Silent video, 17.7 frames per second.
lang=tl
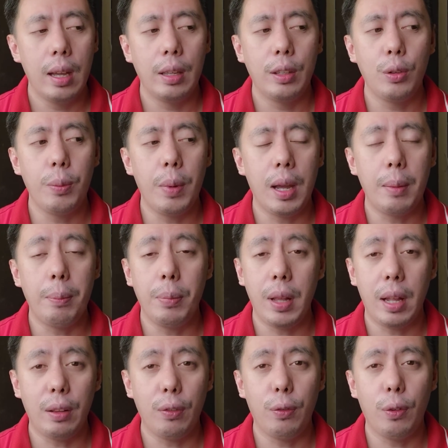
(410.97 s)
yung mga
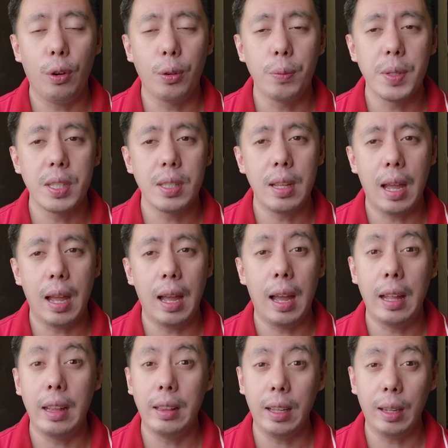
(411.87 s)
platforms ng
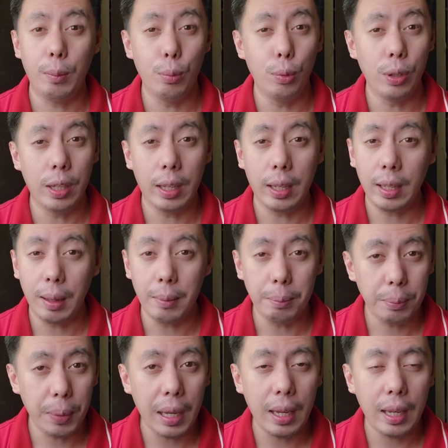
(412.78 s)
anti-bullying
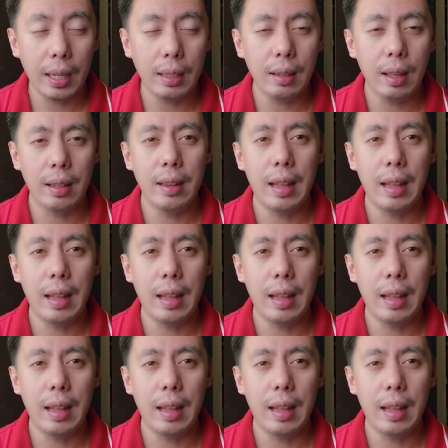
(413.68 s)
campaign